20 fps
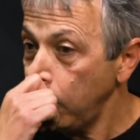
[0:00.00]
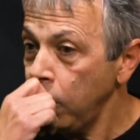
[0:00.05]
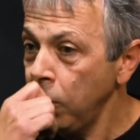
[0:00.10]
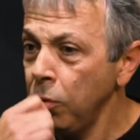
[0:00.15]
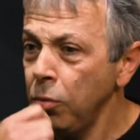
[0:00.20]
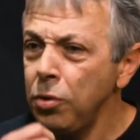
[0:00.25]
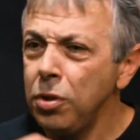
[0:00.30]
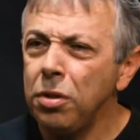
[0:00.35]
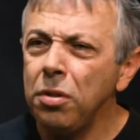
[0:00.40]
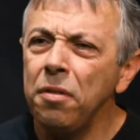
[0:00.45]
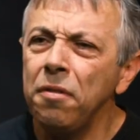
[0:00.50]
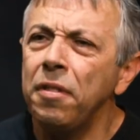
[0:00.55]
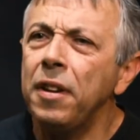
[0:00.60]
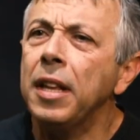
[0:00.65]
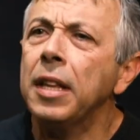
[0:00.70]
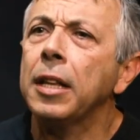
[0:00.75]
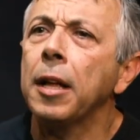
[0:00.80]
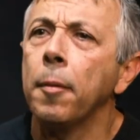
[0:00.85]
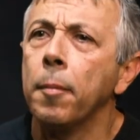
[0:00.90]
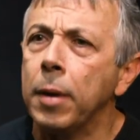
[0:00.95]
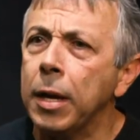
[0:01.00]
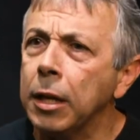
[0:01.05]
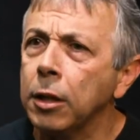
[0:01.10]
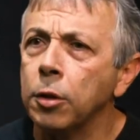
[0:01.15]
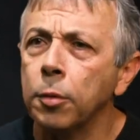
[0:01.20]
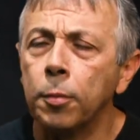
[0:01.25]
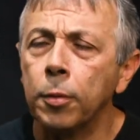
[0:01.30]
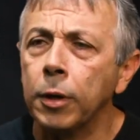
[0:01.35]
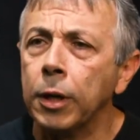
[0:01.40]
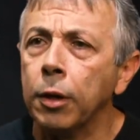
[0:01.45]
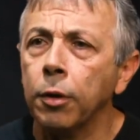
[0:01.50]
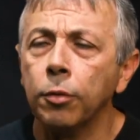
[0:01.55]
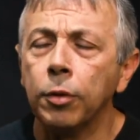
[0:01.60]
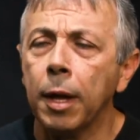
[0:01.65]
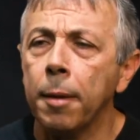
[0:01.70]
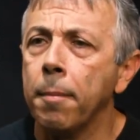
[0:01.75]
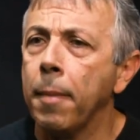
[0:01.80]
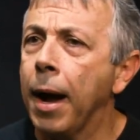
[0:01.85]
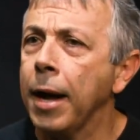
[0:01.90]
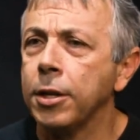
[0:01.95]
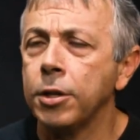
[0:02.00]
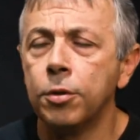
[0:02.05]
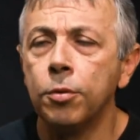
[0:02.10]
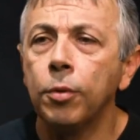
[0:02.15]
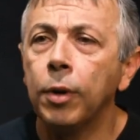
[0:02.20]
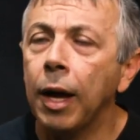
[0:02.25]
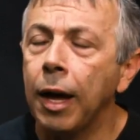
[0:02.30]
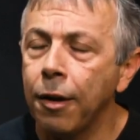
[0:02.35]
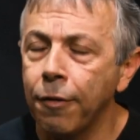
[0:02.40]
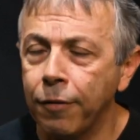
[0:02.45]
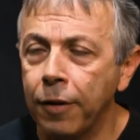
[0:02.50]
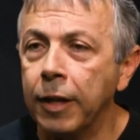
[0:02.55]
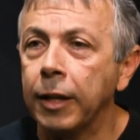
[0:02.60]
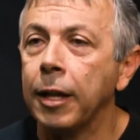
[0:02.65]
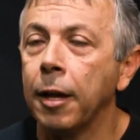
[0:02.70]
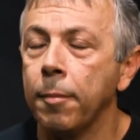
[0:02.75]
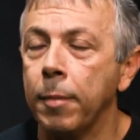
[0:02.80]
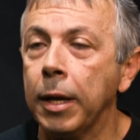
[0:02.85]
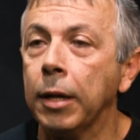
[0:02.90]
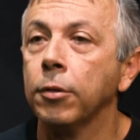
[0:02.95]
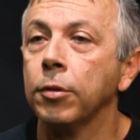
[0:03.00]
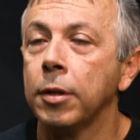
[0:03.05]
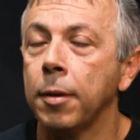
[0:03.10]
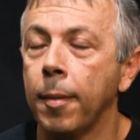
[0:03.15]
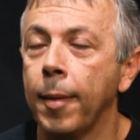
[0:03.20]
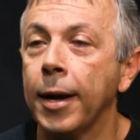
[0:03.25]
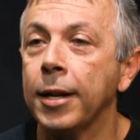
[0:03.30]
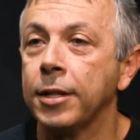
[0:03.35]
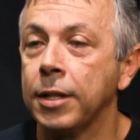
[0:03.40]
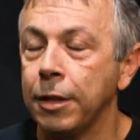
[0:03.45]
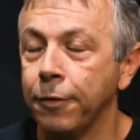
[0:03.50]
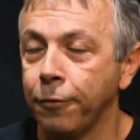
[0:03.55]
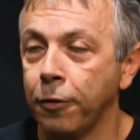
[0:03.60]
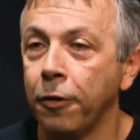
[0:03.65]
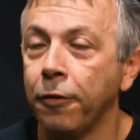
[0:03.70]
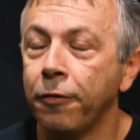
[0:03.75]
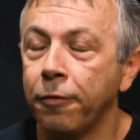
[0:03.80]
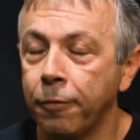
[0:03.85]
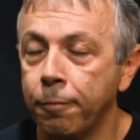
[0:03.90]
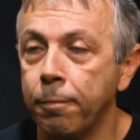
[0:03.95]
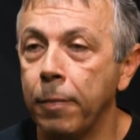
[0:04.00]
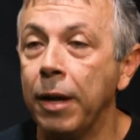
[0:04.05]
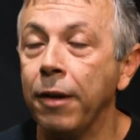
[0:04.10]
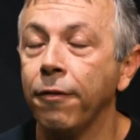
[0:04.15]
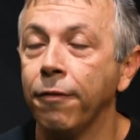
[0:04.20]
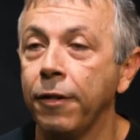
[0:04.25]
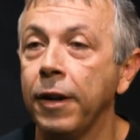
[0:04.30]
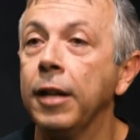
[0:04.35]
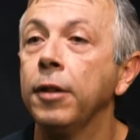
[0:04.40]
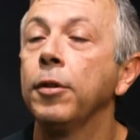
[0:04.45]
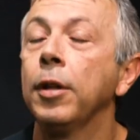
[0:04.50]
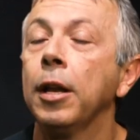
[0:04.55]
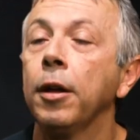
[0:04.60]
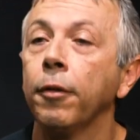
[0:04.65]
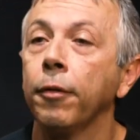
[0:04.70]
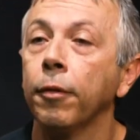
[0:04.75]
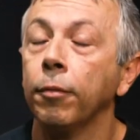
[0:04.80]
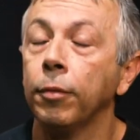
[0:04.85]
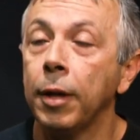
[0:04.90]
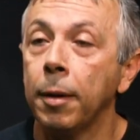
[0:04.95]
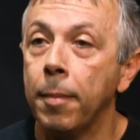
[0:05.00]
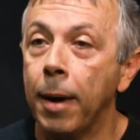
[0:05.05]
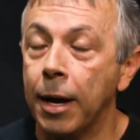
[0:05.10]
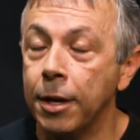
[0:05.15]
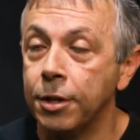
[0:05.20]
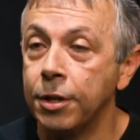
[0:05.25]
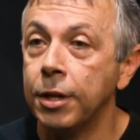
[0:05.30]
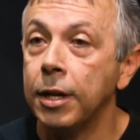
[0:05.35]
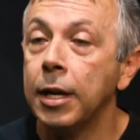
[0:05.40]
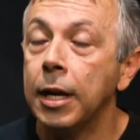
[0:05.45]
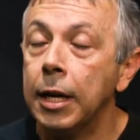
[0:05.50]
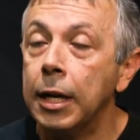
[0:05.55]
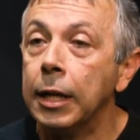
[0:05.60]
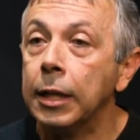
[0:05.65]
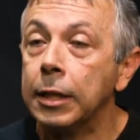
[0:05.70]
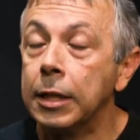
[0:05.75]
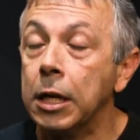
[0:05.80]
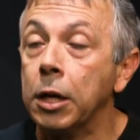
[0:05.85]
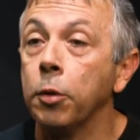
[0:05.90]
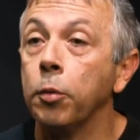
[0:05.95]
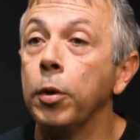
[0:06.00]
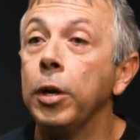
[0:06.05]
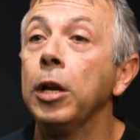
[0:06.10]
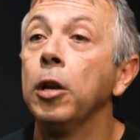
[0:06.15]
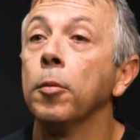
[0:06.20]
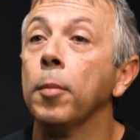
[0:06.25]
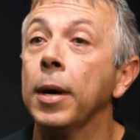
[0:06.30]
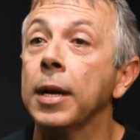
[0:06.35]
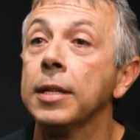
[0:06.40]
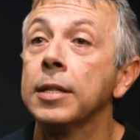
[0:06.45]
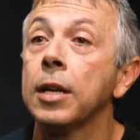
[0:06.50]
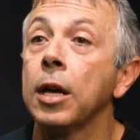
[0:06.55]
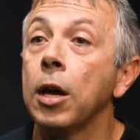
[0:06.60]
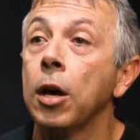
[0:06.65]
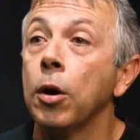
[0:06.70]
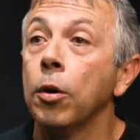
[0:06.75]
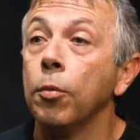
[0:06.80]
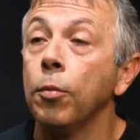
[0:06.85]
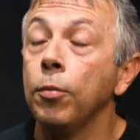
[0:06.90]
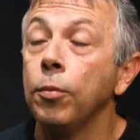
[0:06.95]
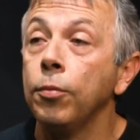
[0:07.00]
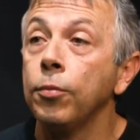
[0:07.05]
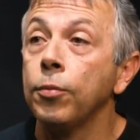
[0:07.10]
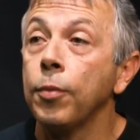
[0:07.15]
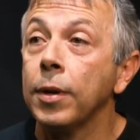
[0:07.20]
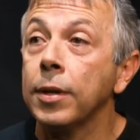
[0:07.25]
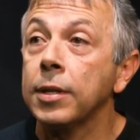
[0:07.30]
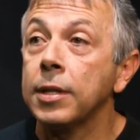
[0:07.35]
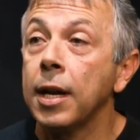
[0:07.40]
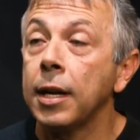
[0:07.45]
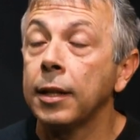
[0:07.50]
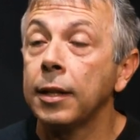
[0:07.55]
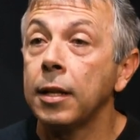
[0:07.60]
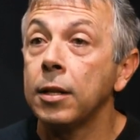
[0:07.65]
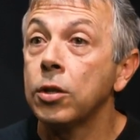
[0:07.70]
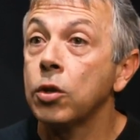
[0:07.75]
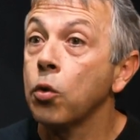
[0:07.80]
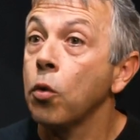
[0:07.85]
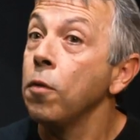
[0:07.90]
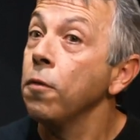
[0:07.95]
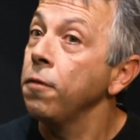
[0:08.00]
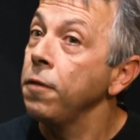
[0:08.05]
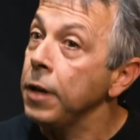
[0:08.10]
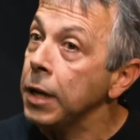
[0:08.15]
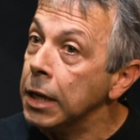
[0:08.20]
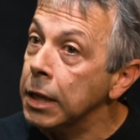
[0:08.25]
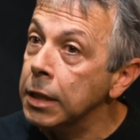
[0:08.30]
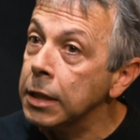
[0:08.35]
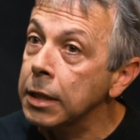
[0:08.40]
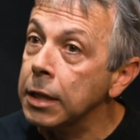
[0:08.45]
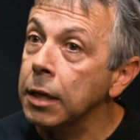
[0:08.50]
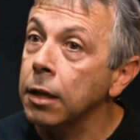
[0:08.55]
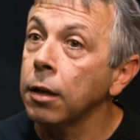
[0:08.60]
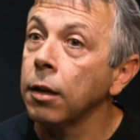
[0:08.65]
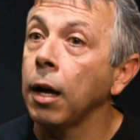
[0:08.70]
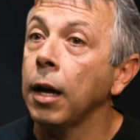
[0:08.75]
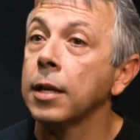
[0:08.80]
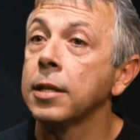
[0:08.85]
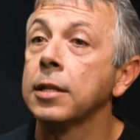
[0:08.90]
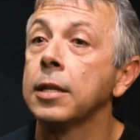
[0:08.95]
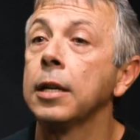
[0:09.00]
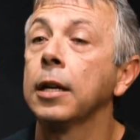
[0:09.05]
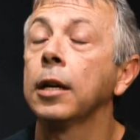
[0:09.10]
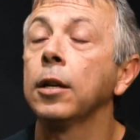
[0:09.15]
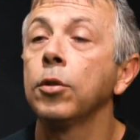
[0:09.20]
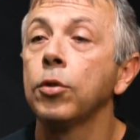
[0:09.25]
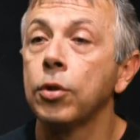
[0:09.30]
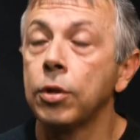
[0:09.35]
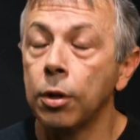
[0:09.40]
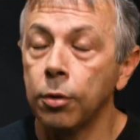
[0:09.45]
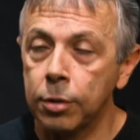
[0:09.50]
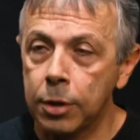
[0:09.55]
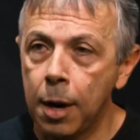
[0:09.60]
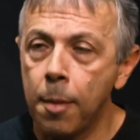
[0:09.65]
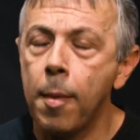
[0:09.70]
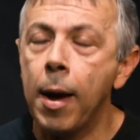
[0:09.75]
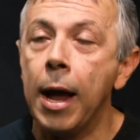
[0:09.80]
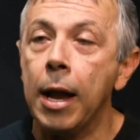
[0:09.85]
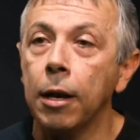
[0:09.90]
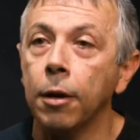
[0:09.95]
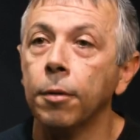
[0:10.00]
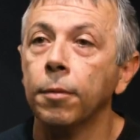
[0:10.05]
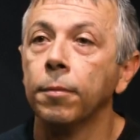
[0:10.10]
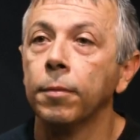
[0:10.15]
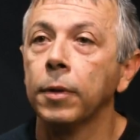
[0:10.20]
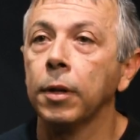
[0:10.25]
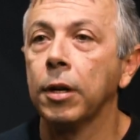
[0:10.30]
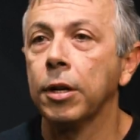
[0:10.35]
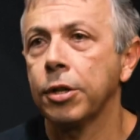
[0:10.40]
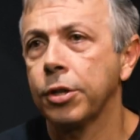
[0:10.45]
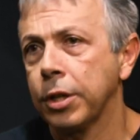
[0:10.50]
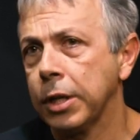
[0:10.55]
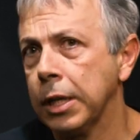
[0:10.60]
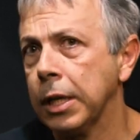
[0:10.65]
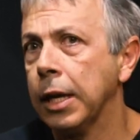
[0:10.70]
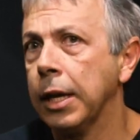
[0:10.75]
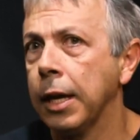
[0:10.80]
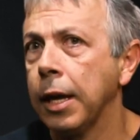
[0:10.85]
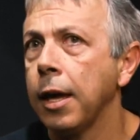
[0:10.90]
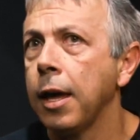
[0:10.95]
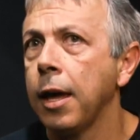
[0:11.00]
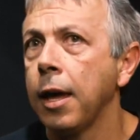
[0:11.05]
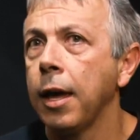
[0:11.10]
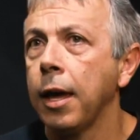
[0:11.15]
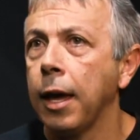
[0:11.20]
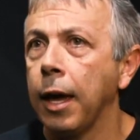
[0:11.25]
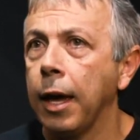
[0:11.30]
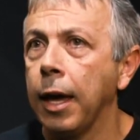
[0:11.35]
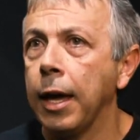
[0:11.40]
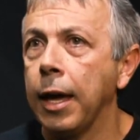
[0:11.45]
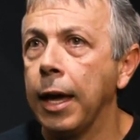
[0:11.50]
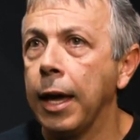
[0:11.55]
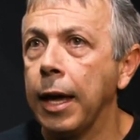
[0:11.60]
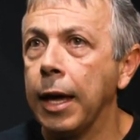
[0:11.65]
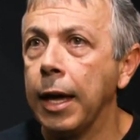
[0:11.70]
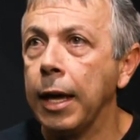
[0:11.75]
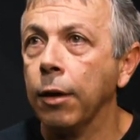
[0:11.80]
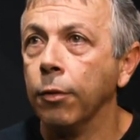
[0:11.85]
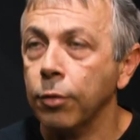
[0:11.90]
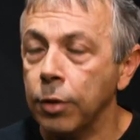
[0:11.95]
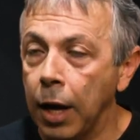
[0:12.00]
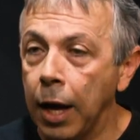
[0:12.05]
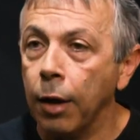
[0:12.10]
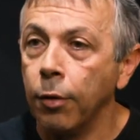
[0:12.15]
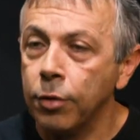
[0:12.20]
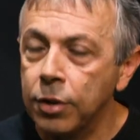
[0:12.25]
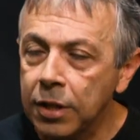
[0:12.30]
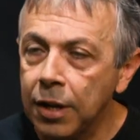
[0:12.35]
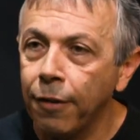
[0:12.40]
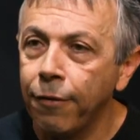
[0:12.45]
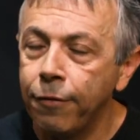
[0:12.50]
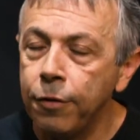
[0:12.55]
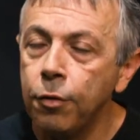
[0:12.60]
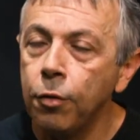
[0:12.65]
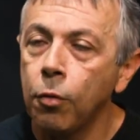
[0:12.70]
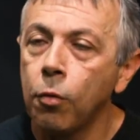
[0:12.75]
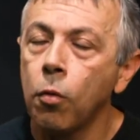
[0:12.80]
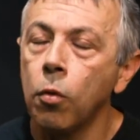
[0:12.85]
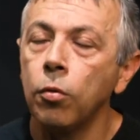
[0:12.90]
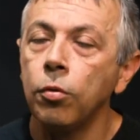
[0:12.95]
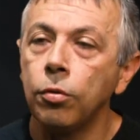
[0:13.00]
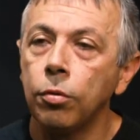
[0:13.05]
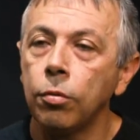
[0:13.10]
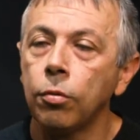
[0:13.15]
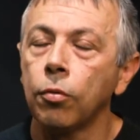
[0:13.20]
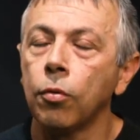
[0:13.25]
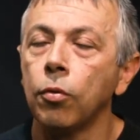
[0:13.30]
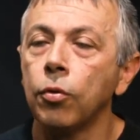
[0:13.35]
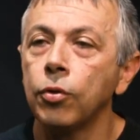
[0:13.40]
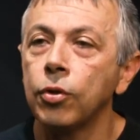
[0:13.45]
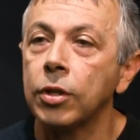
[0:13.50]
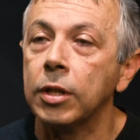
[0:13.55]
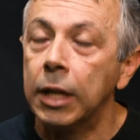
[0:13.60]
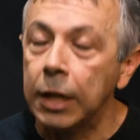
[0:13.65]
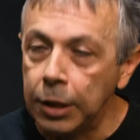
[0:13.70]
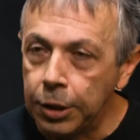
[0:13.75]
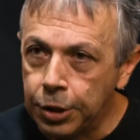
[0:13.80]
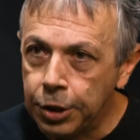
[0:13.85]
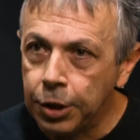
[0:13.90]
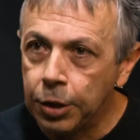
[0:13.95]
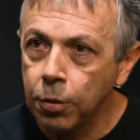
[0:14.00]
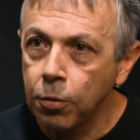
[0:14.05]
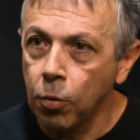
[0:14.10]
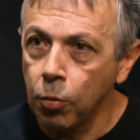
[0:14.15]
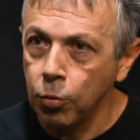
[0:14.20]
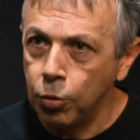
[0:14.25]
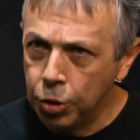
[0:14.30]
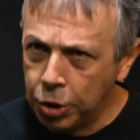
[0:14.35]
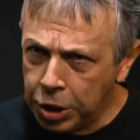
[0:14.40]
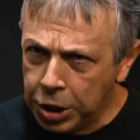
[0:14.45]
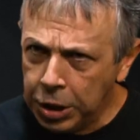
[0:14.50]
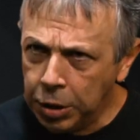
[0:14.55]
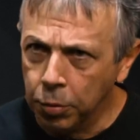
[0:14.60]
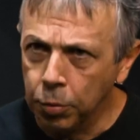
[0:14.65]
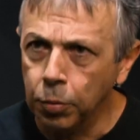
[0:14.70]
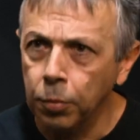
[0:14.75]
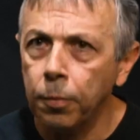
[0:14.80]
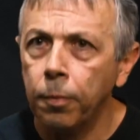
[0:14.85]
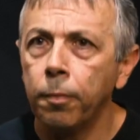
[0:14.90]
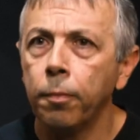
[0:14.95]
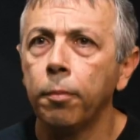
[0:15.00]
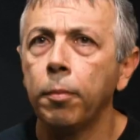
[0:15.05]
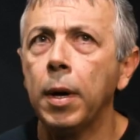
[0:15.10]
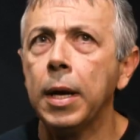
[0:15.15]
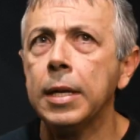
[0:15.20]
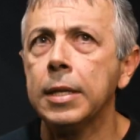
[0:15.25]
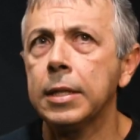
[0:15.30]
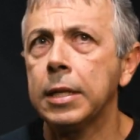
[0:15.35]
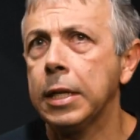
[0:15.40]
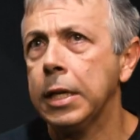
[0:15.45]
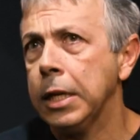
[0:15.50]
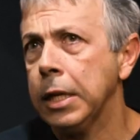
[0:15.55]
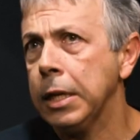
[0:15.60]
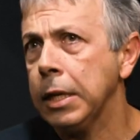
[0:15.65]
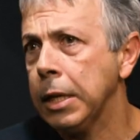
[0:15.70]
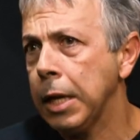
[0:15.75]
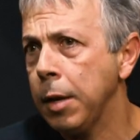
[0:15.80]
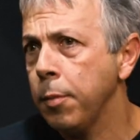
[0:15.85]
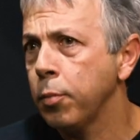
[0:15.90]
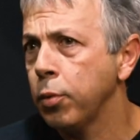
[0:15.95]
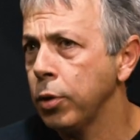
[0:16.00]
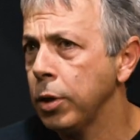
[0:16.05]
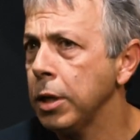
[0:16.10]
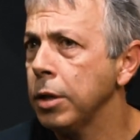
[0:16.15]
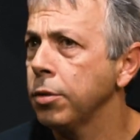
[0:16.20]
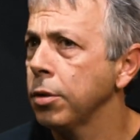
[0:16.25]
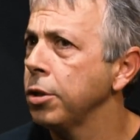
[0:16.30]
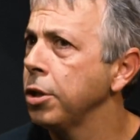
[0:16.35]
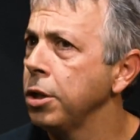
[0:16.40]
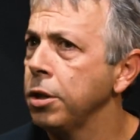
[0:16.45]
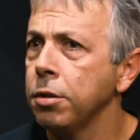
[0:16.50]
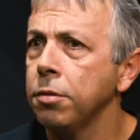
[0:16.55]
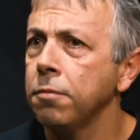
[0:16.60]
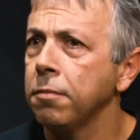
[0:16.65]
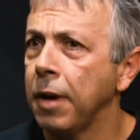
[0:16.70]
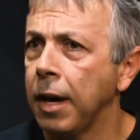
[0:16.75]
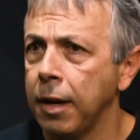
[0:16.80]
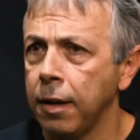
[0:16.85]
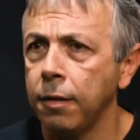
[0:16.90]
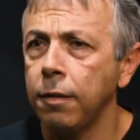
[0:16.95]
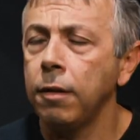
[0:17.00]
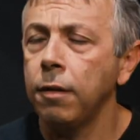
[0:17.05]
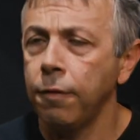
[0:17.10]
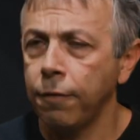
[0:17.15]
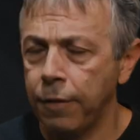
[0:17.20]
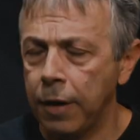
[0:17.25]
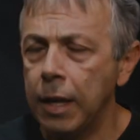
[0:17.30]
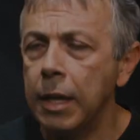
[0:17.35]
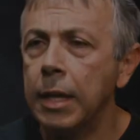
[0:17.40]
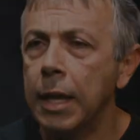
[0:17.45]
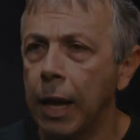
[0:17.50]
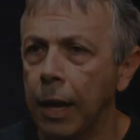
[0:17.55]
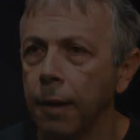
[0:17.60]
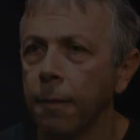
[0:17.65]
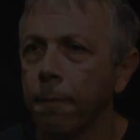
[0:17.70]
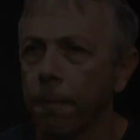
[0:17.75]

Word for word: não digo enfrentamento, porque o debate nunca é enfrentamento, o debate, se ele for bem feito, ele é um debate tranquilo, mas uma certa desconfiança acerca do seu trabalho. Então, acho que eh, é um, é um desafio con, constante, contínuo, mas que nem por isso a gente não vai enfrentar.